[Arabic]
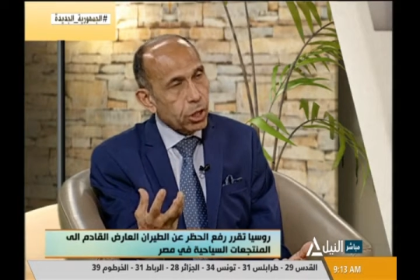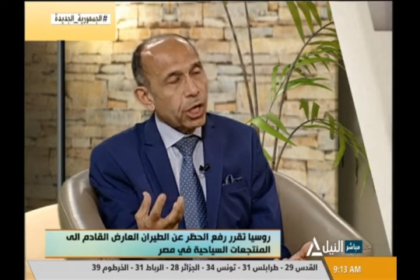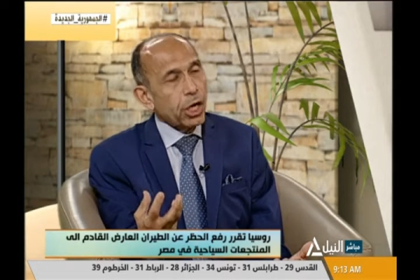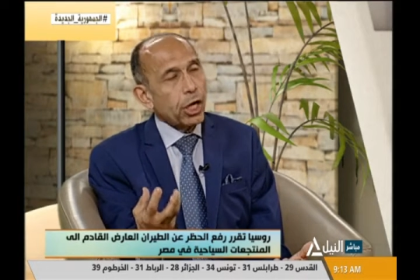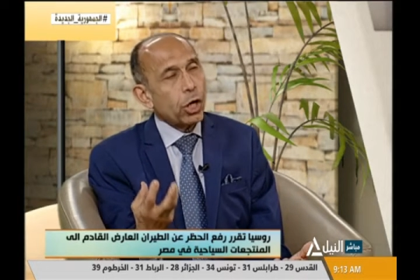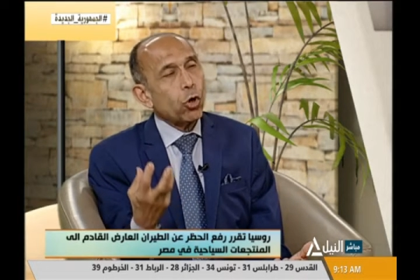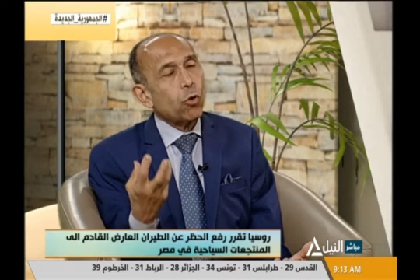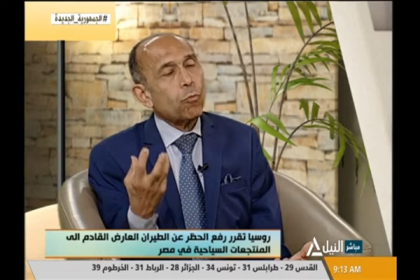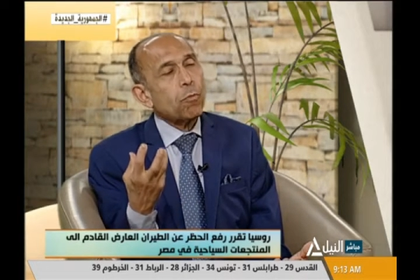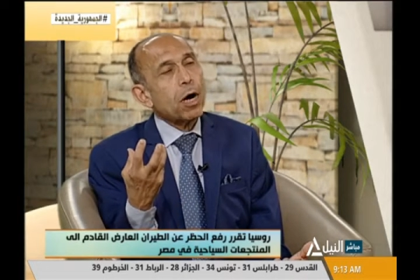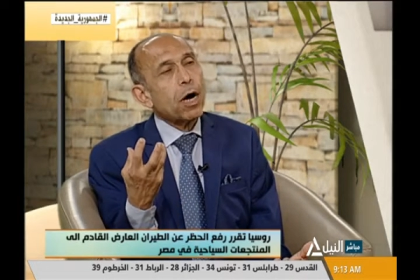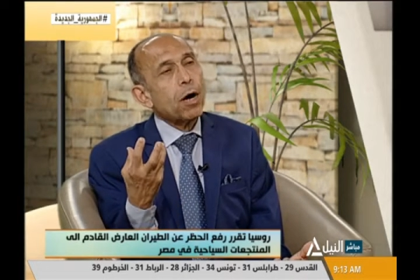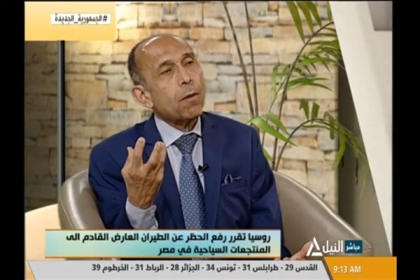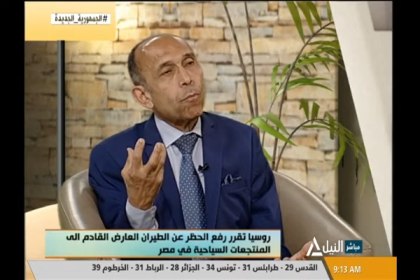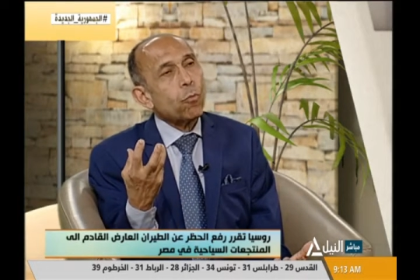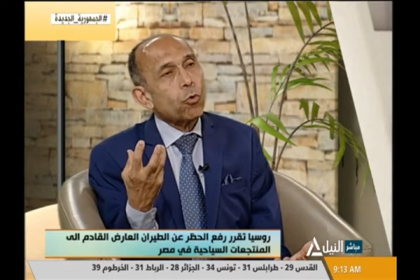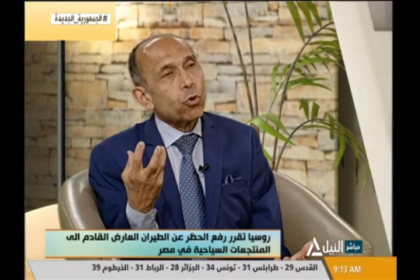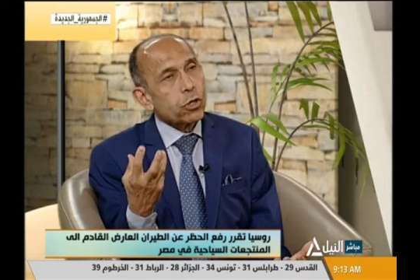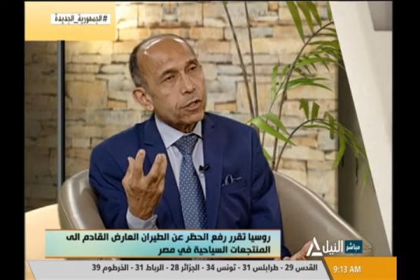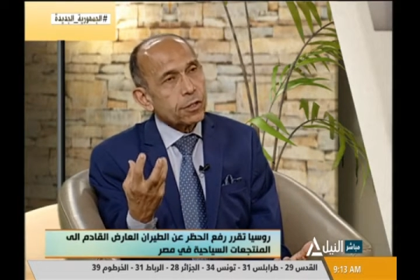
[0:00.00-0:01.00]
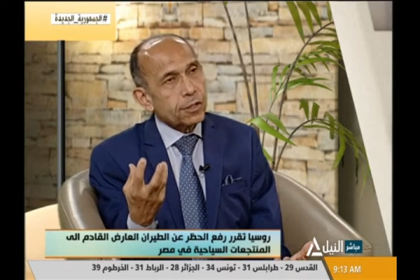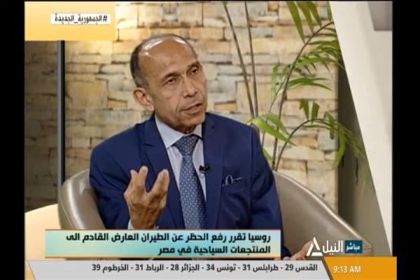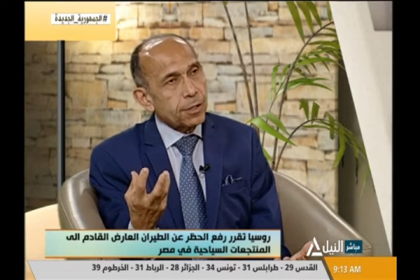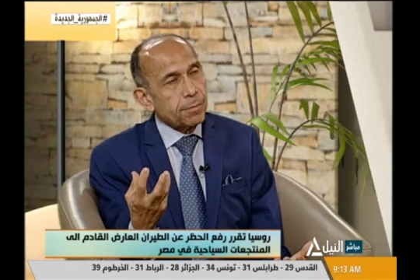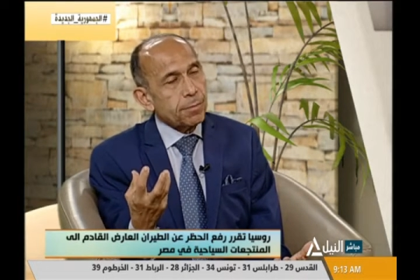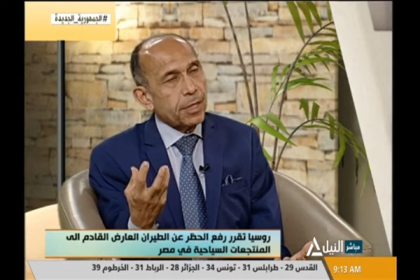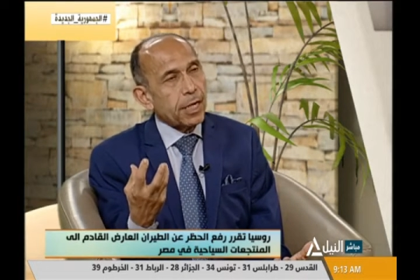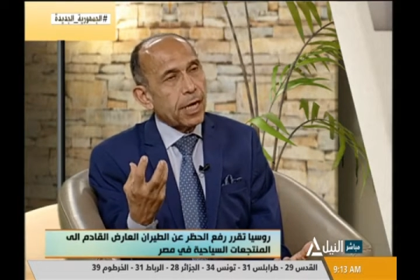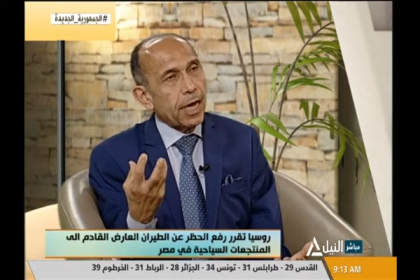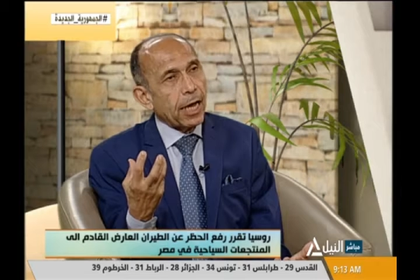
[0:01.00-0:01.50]
اللي هم
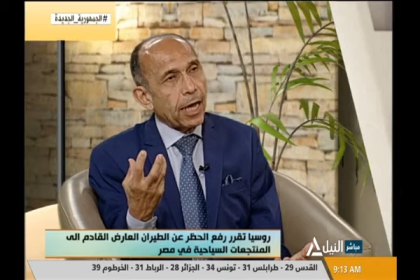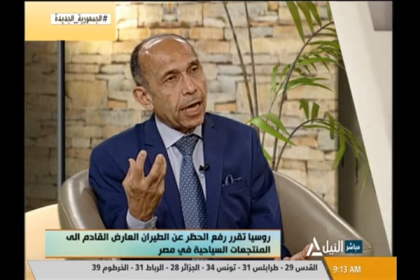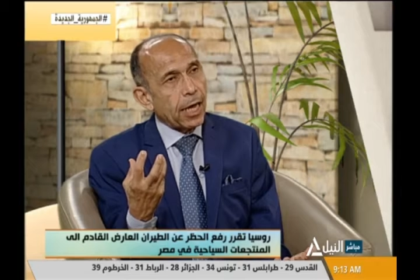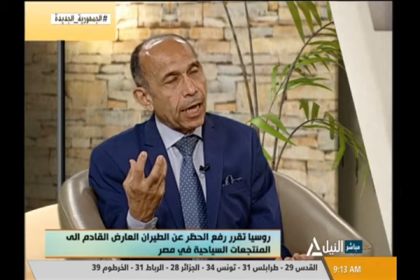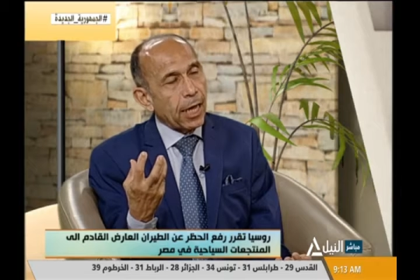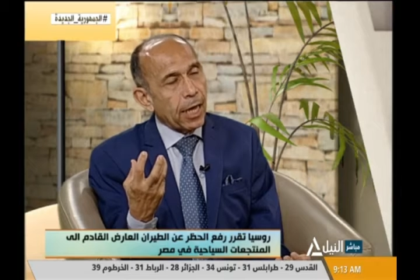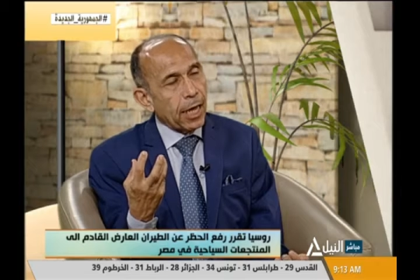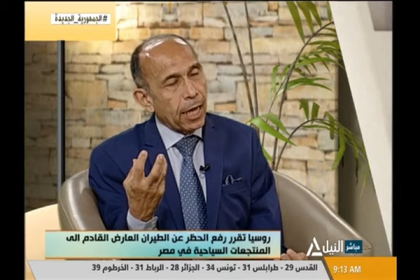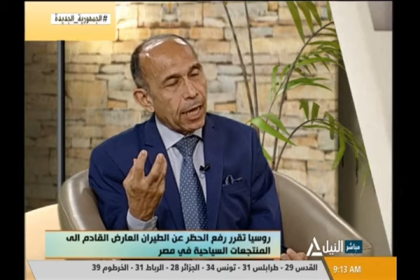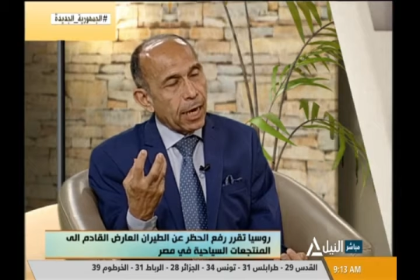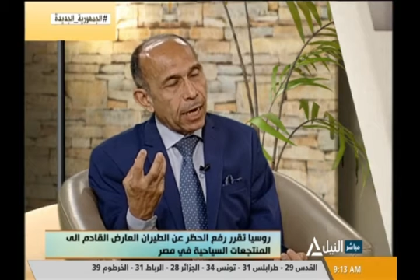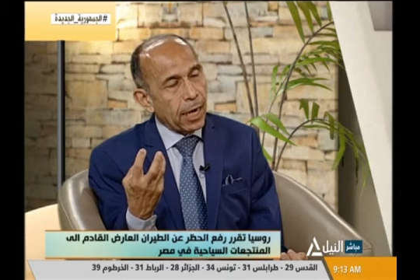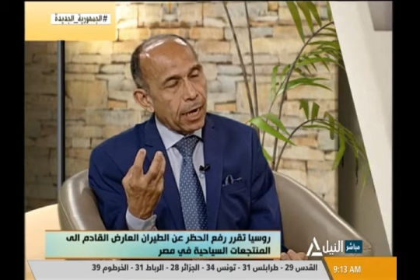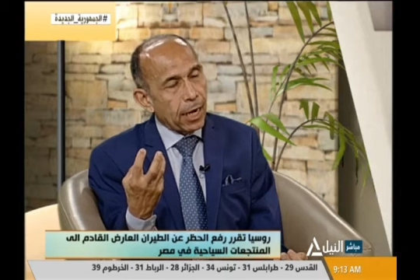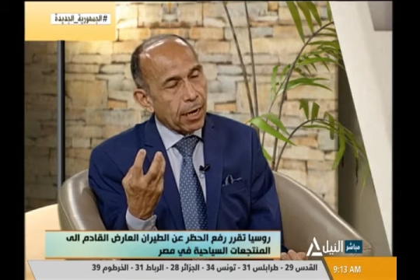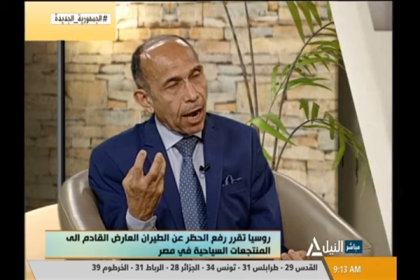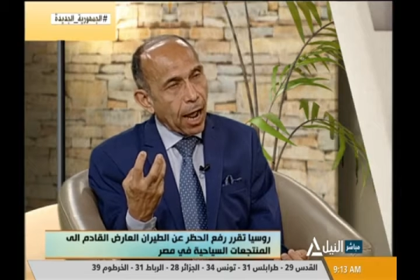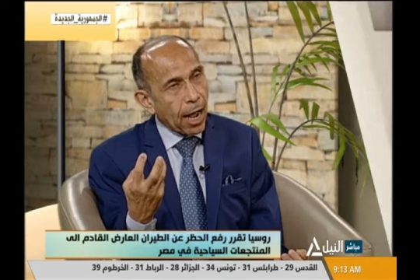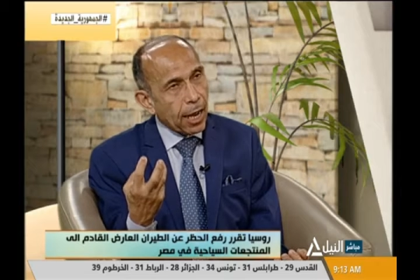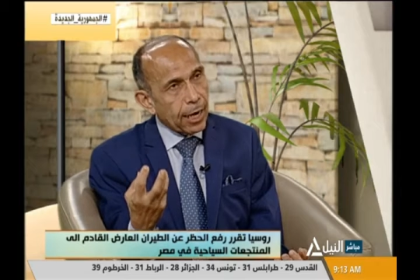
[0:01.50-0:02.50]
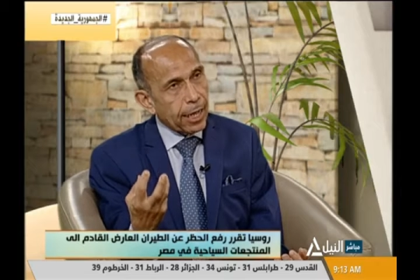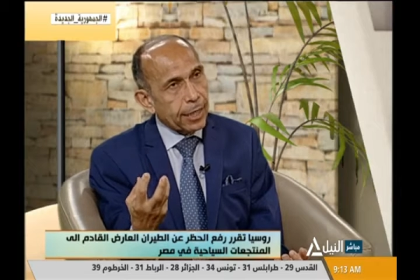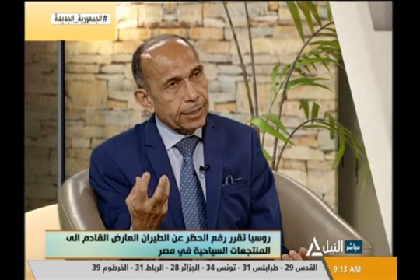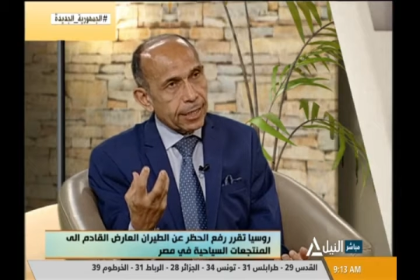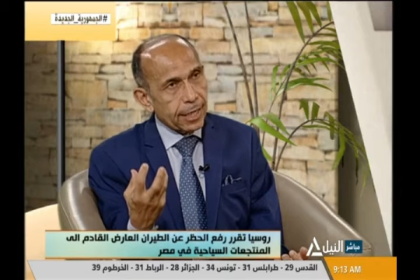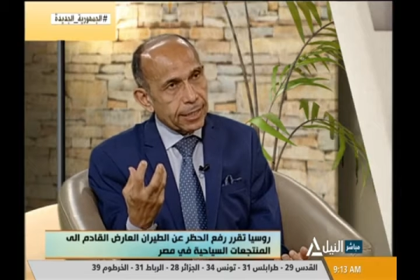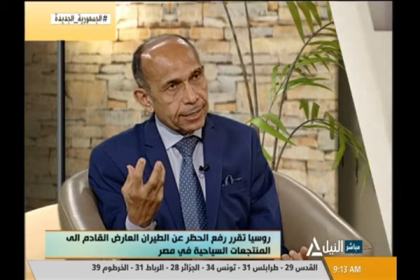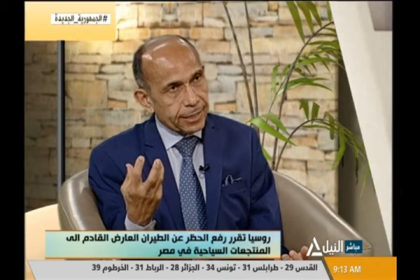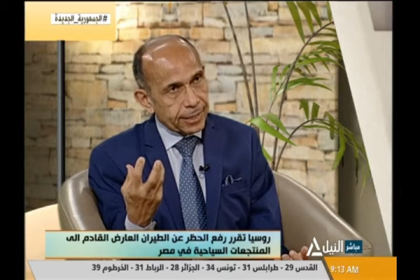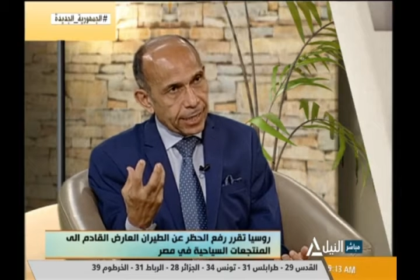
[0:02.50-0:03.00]
منظمي آه، الرحلات
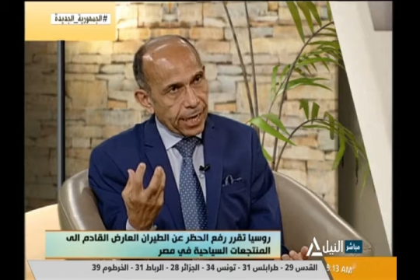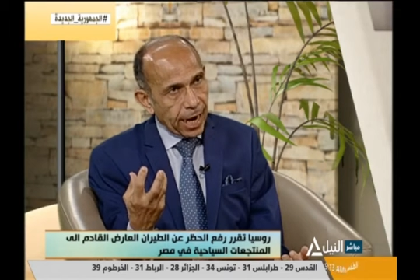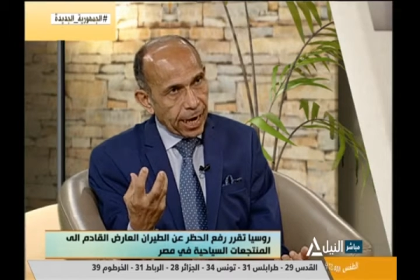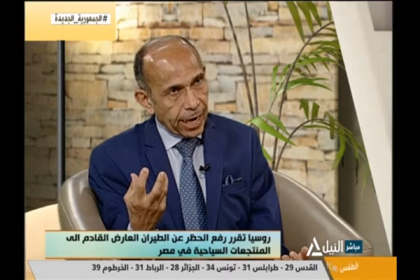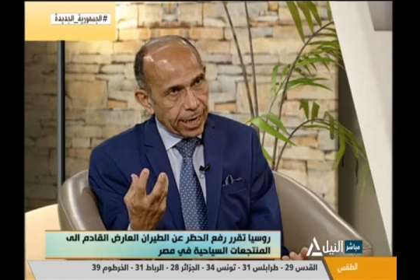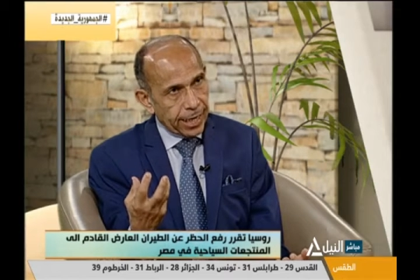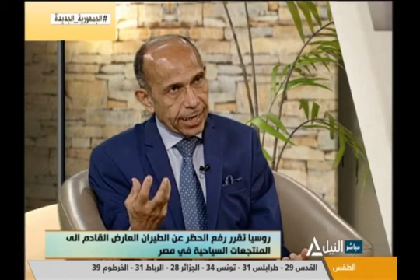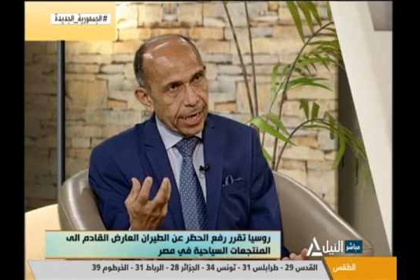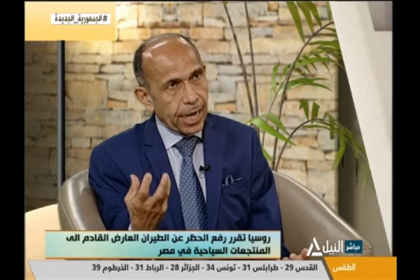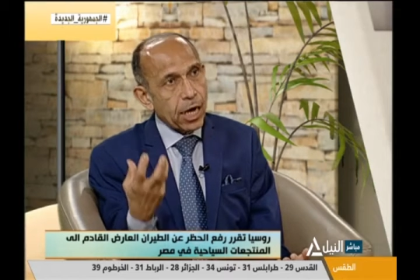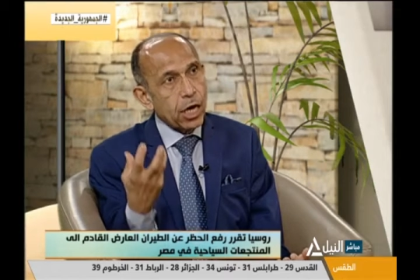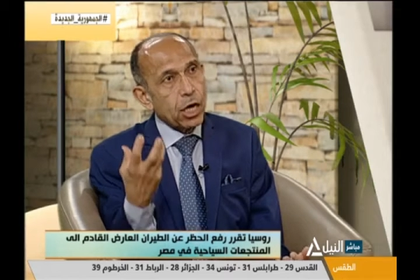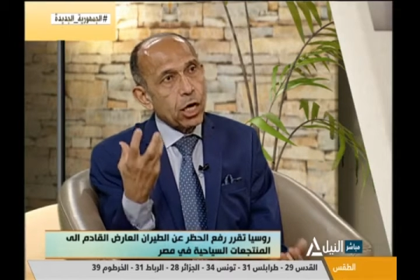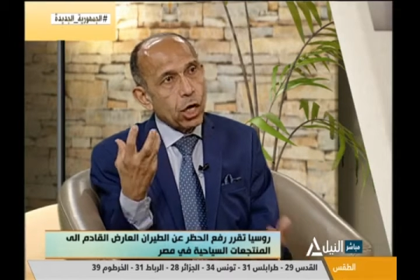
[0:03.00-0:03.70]
السياحية